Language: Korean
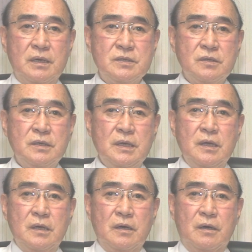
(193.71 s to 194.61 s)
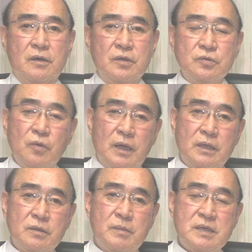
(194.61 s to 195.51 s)
그래서 어, 그리고 또
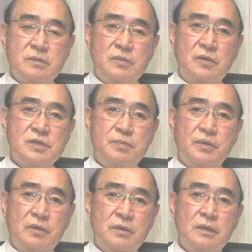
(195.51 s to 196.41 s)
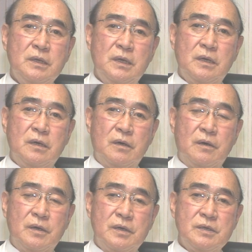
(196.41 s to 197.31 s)
하나 또 말씀드리고 싶은 거는
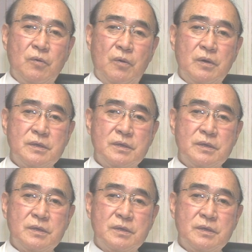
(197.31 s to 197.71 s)
어,